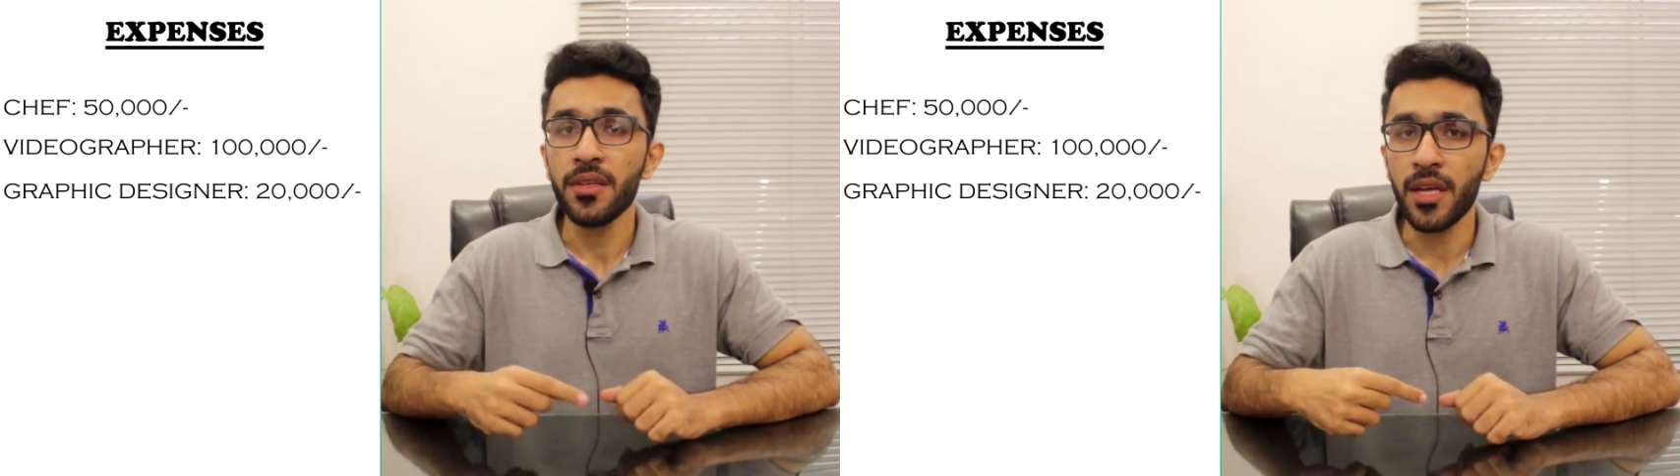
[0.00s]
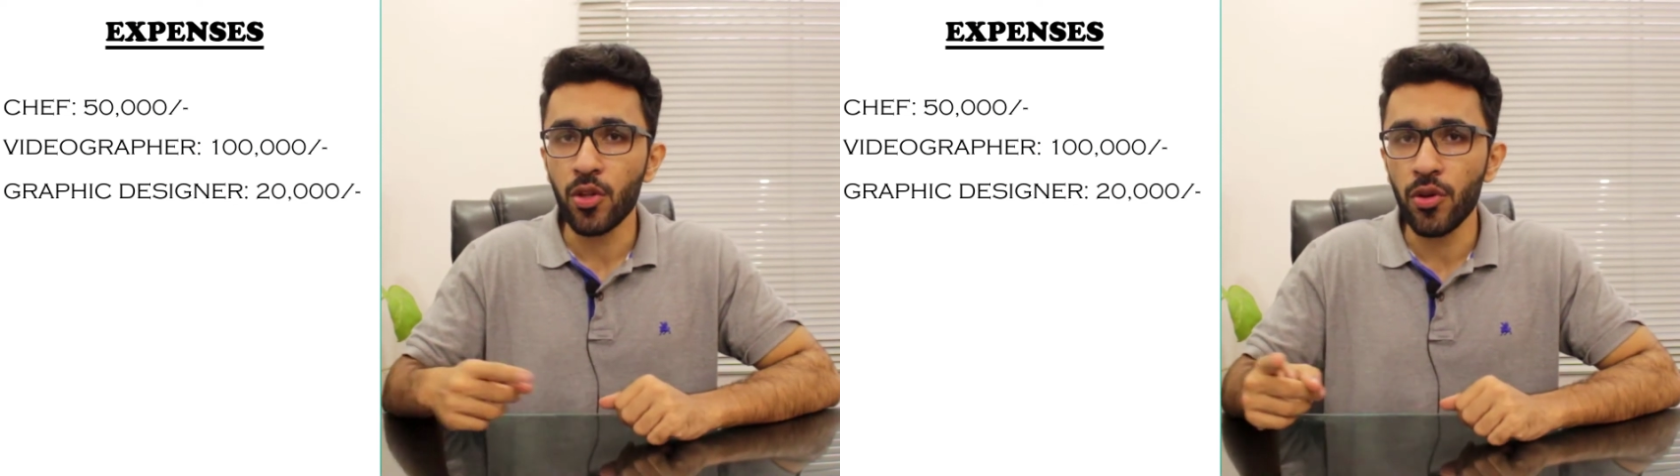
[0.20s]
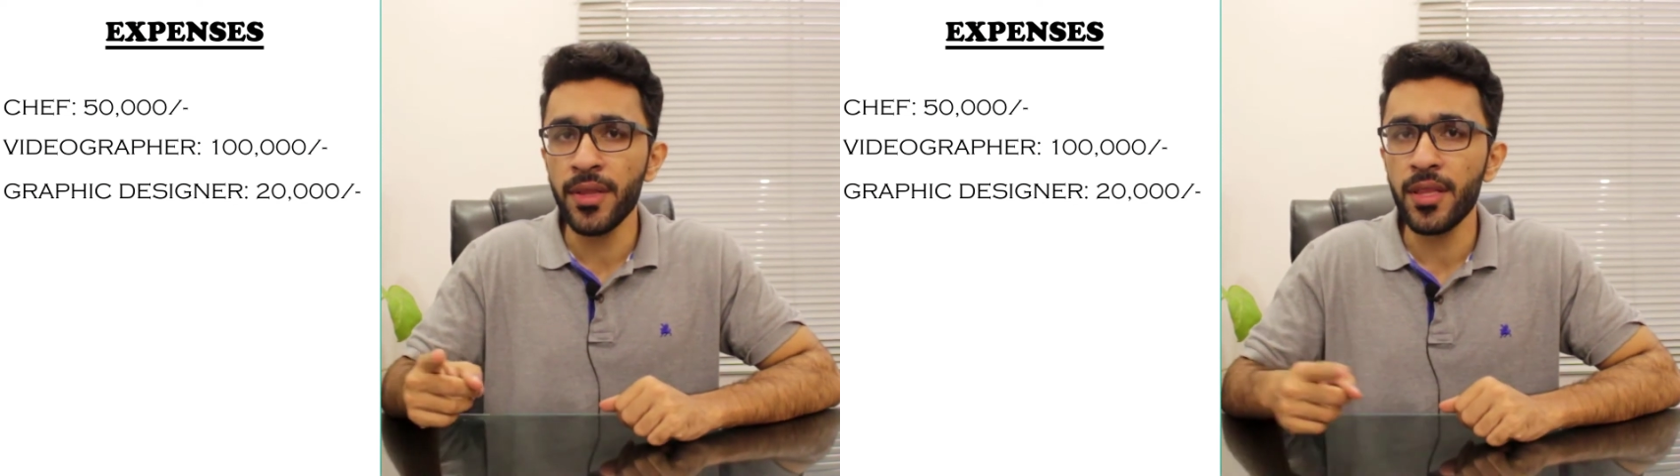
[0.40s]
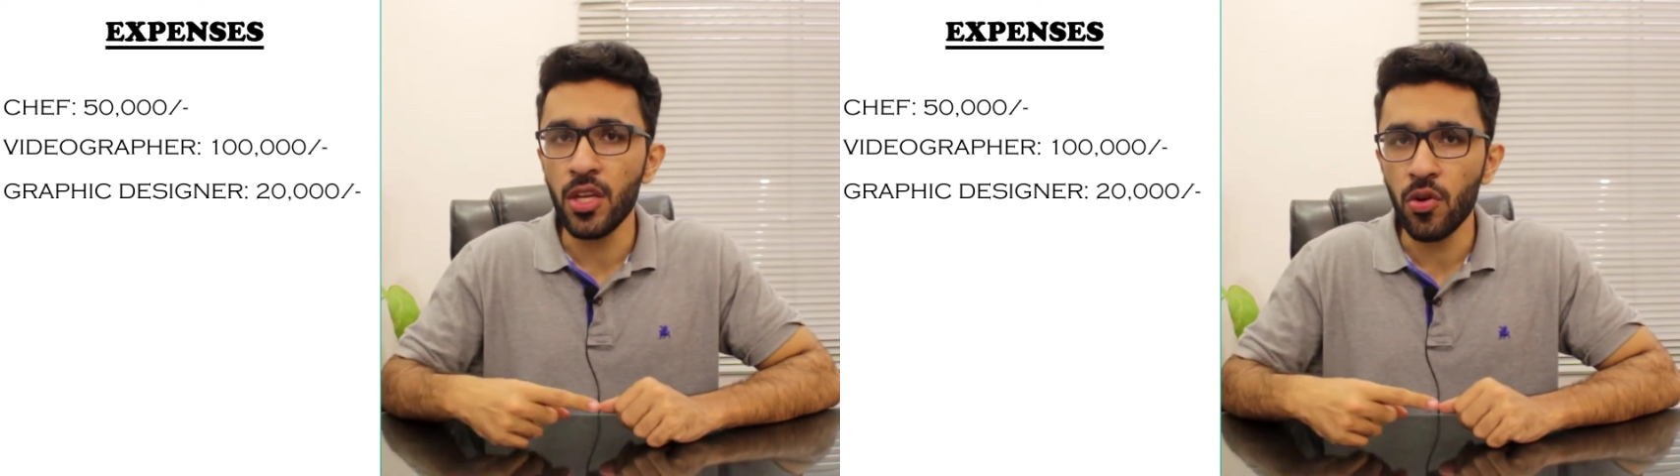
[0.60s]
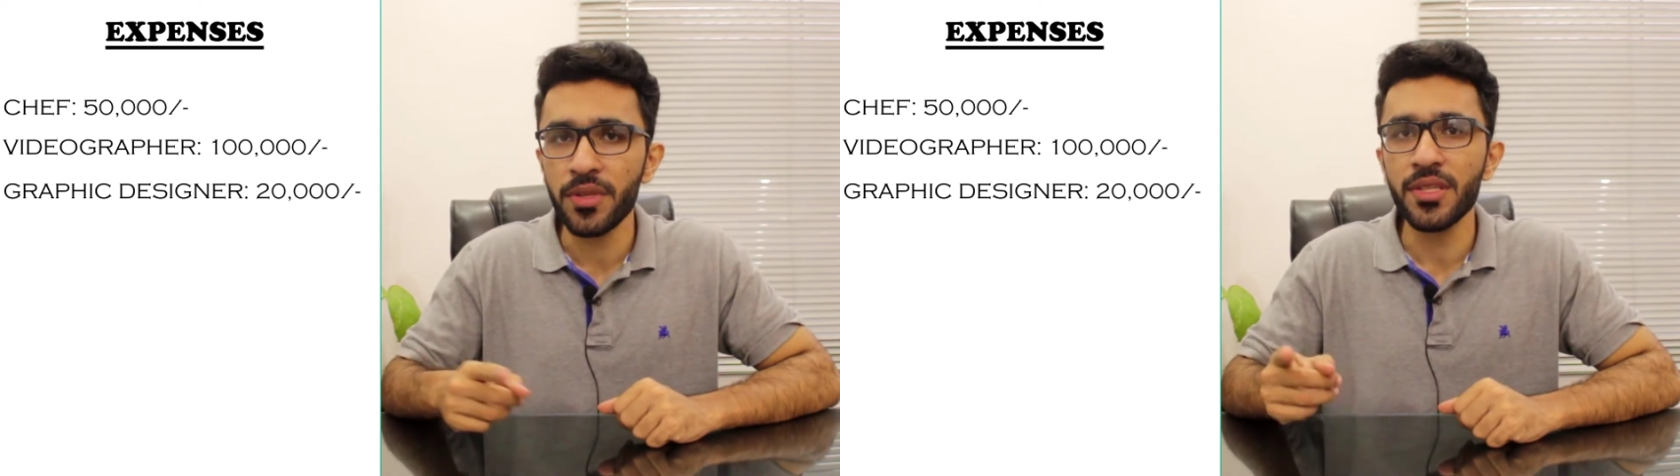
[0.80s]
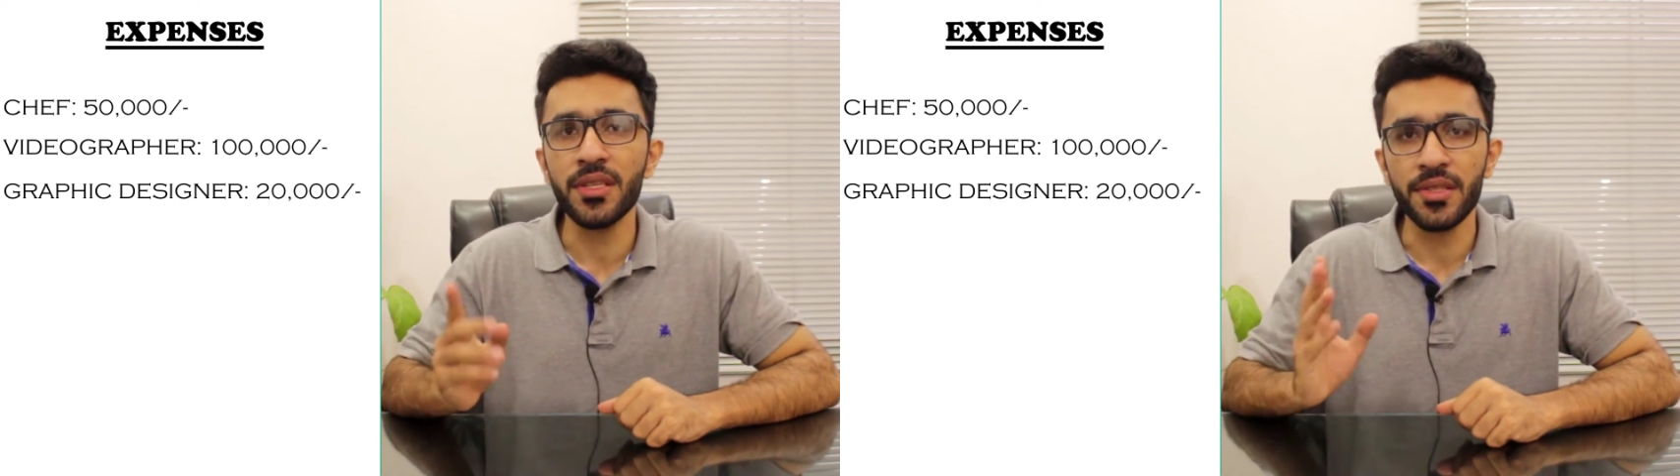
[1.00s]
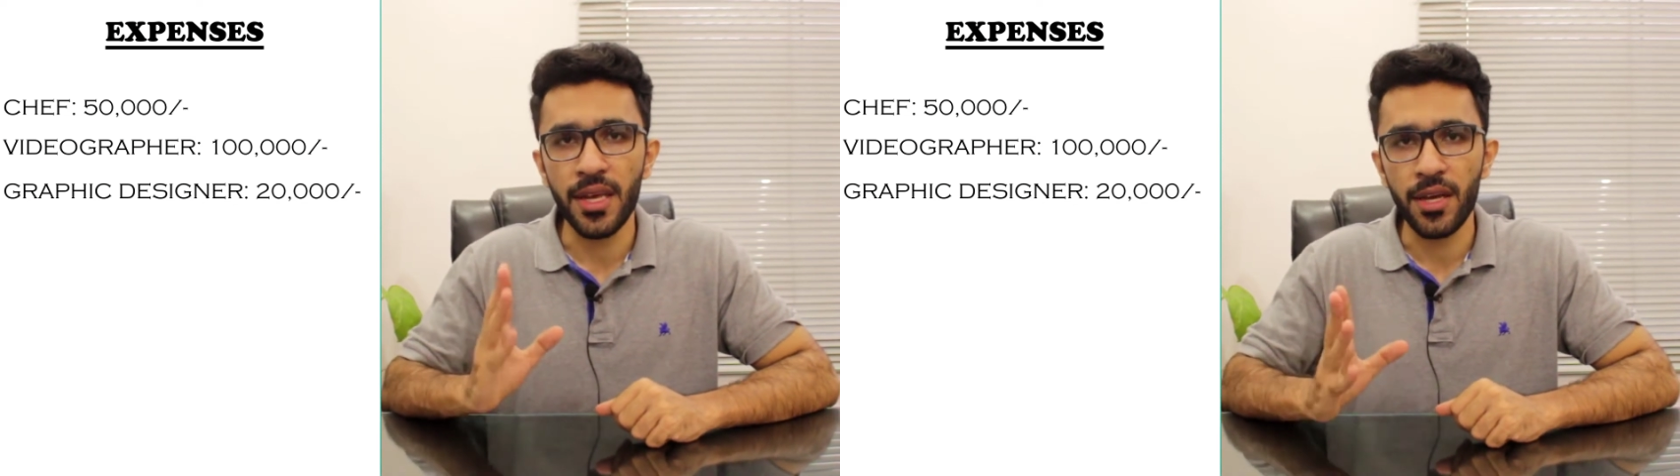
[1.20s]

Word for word: या तो इन तीनों में से किसी